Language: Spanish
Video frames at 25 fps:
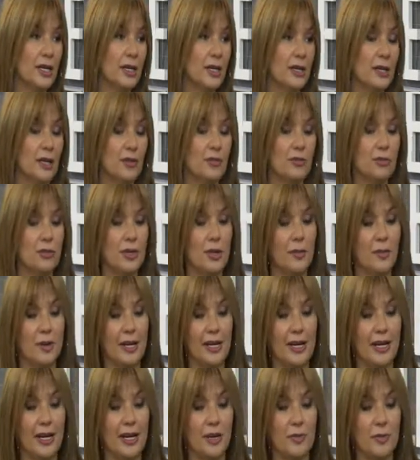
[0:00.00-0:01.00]
y es una
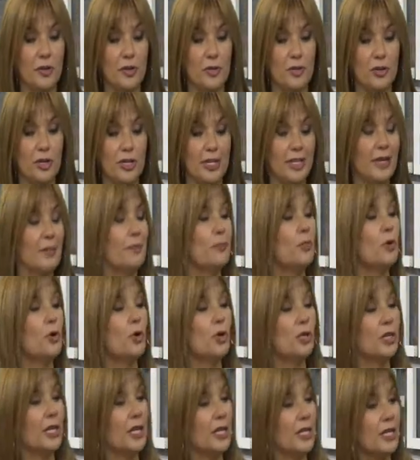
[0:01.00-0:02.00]
pareja a lo mejor que tampoco
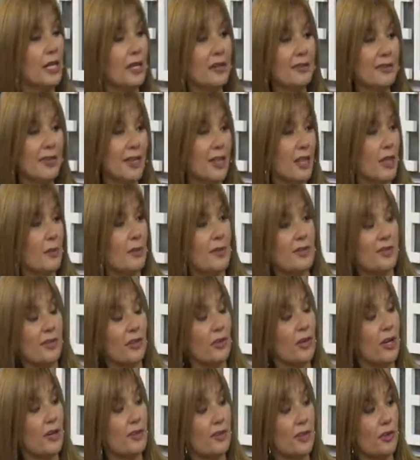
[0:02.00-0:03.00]
está interesada demasiado
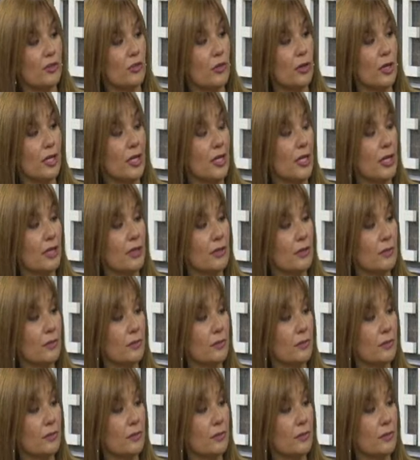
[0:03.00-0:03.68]
en la sexualidad,